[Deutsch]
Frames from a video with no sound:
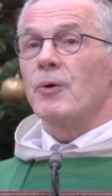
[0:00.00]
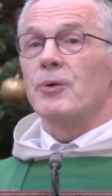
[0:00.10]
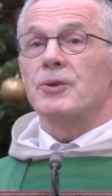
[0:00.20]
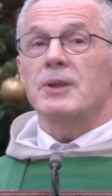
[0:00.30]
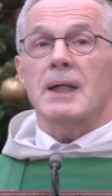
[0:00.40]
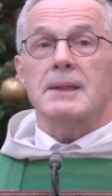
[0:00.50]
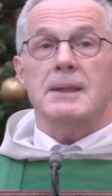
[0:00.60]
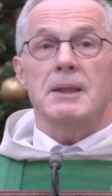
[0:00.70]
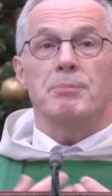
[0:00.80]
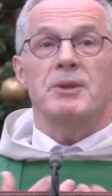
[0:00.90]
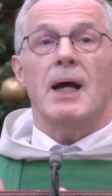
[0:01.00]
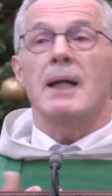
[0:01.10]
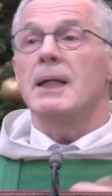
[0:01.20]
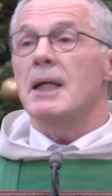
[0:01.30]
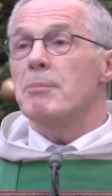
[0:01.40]
Und das gibt
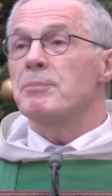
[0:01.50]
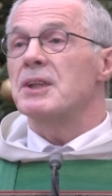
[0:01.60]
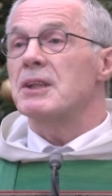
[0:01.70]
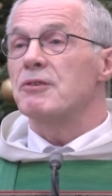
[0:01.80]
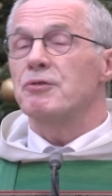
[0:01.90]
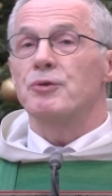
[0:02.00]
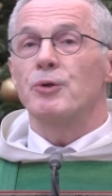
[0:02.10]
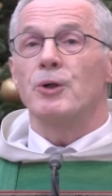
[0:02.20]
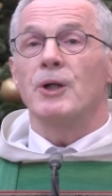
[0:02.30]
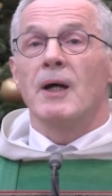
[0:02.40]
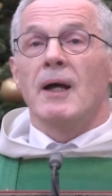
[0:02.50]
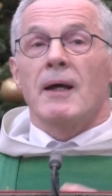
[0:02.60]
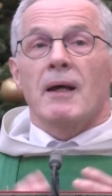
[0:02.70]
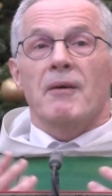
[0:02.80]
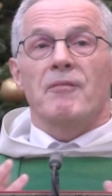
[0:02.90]
ein Lebensgefühl,
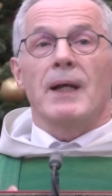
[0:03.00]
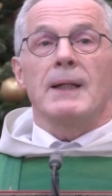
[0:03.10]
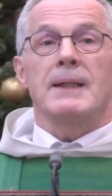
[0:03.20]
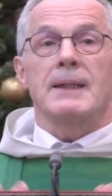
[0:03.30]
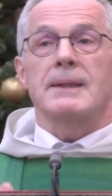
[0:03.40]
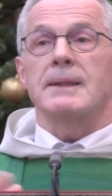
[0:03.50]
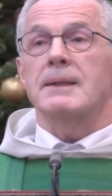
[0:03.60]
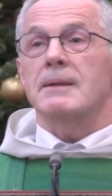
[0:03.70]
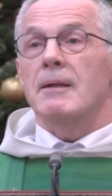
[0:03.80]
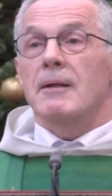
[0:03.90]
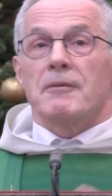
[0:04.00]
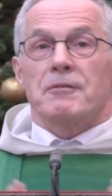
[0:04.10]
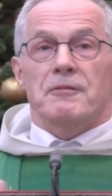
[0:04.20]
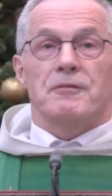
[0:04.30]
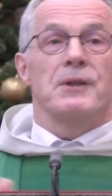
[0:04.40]
welches
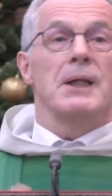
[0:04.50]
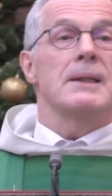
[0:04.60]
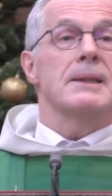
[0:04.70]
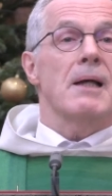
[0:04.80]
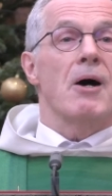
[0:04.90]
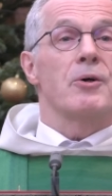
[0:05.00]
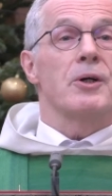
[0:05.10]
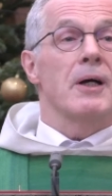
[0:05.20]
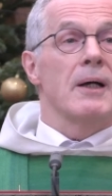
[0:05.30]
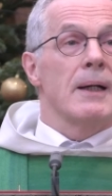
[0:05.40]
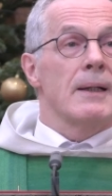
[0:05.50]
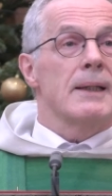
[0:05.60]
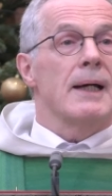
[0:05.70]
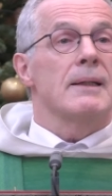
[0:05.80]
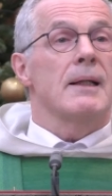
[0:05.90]
vieles auch
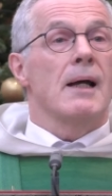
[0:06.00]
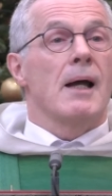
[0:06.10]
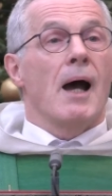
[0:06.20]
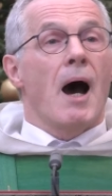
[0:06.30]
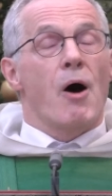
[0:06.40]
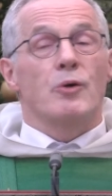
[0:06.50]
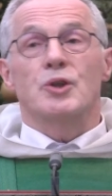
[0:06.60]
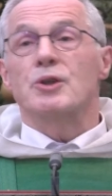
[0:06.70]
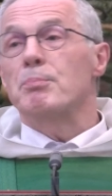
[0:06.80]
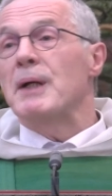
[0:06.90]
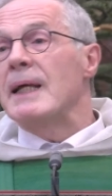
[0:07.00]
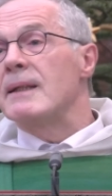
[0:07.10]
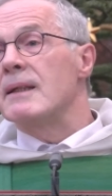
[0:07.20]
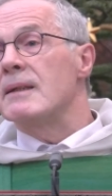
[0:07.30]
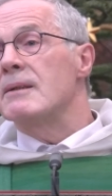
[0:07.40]
dann
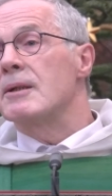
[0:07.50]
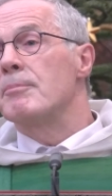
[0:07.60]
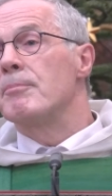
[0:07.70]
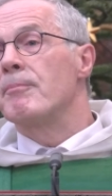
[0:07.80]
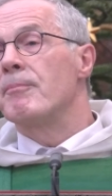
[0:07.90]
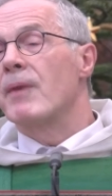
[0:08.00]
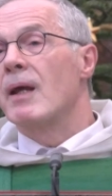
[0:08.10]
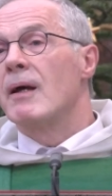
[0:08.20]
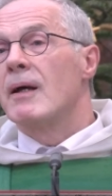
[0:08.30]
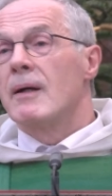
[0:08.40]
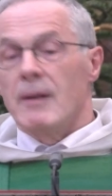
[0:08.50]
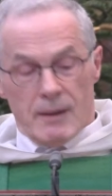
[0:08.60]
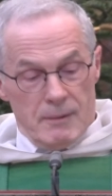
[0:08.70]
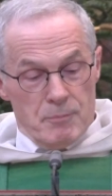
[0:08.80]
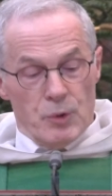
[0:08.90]
ausblendet.
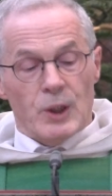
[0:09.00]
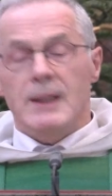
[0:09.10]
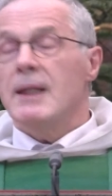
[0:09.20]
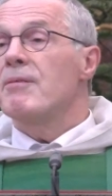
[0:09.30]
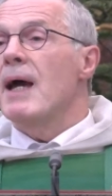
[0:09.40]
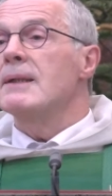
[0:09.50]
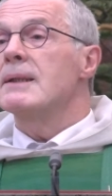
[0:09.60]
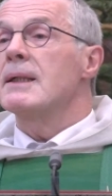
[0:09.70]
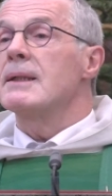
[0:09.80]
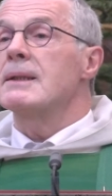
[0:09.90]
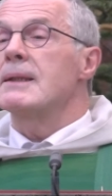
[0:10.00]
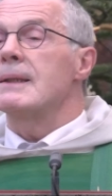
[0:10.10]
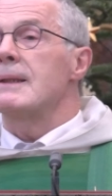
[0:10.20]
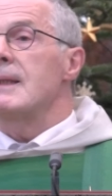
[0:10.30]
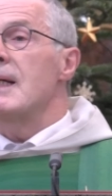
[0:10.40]
Möglicherweise ist
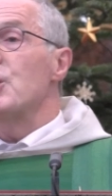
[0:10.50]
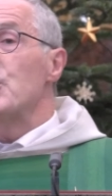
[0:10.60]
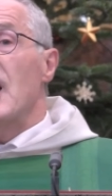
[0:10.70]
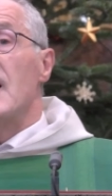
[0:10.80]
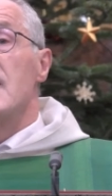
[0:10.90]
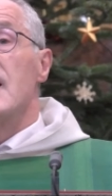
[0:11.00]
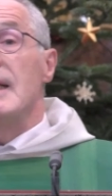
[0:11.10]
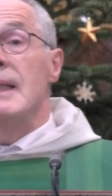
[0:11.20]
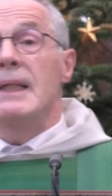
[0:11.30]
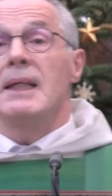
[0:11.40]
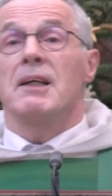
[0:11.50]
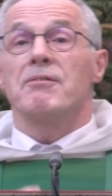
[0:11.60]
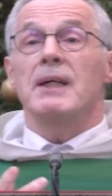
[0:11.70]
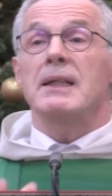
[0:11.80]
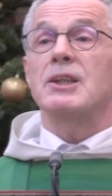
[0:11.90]
es der Stadt
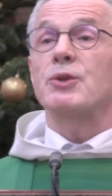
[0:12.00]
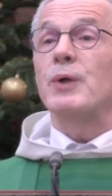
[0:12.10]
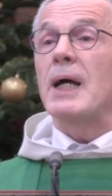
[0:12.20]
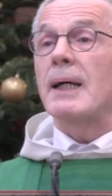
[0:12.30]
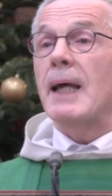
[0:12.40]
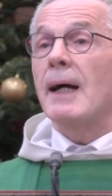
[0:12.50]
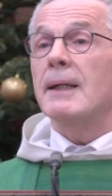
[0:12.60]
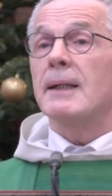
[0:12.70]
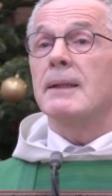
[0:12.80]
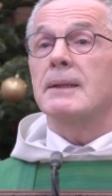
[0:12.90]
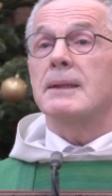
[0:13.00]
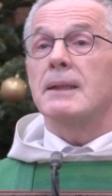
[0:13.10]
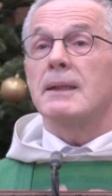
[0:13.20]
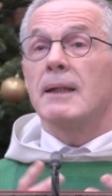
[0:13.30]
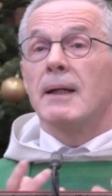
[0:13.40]
Ninive so ergangen,
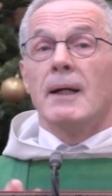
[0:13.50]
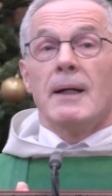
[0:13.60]
sie